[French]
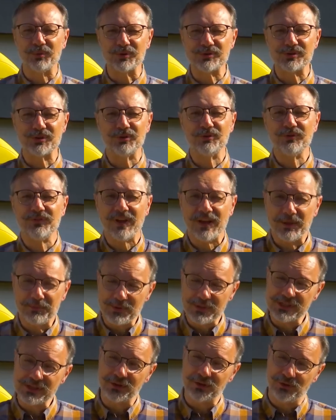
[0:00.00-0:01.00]
pour ce nouvel
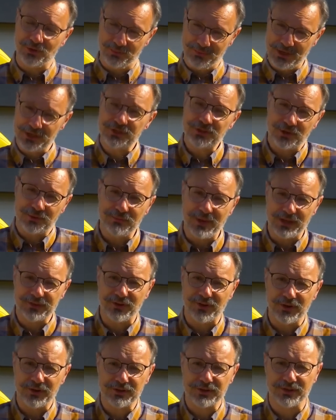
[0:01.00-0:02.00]
épisode de My My
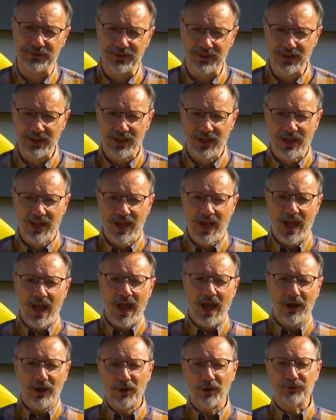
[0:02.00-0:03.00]
Truck.
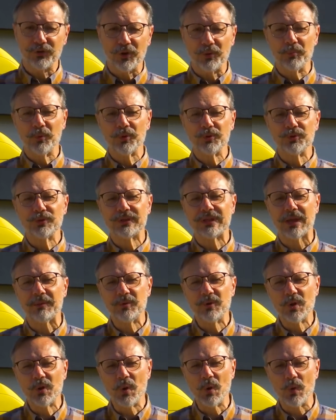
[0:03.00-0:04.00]
Alors dans le monde du
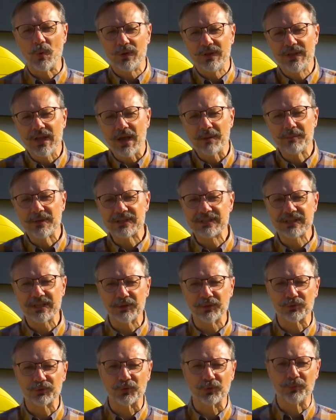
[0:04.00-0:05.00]
camion, il y a un métier
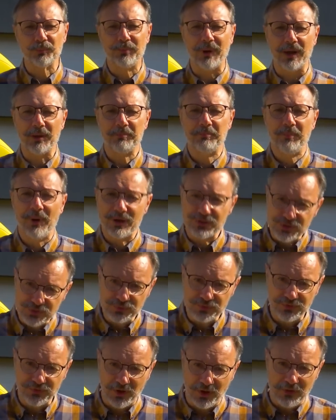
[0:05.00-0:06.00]
dont on ne parle pas
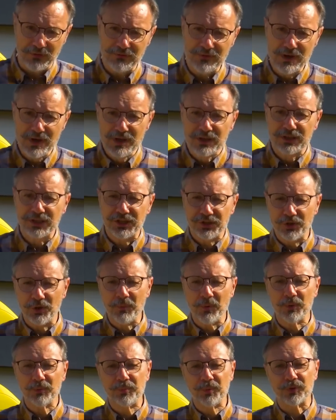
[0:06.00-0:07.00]
souvent, qui
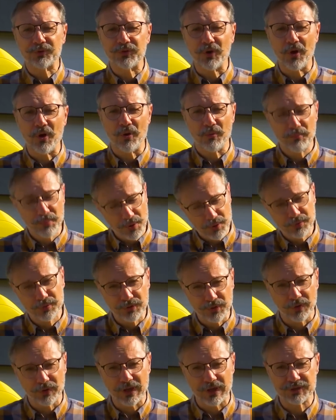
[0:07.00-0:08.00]
demande pourtant beaucoup
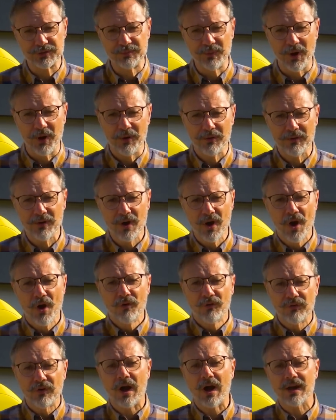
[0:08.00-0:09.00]
d'engagement,
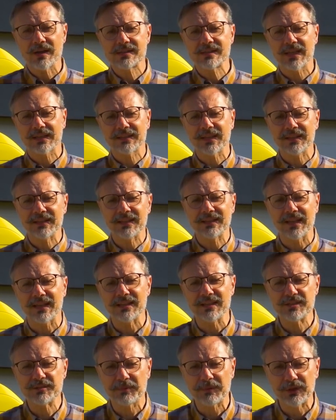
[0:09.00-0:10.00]
voire un certain état
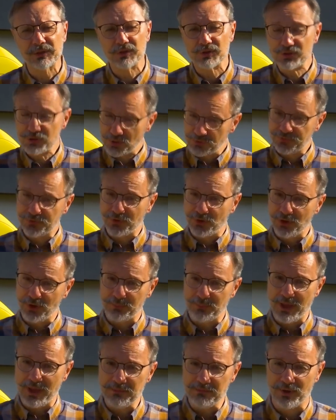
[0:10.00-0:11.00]
d'esprit de sauveteur
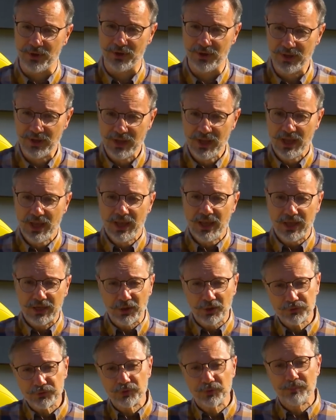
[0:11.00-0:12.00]
même. Et
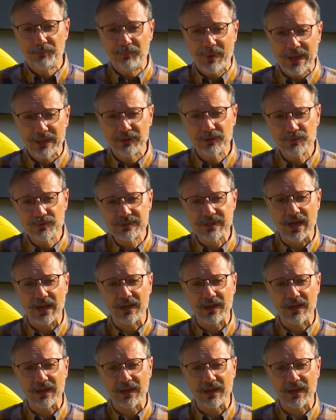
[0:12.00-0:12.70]
quand une panne nous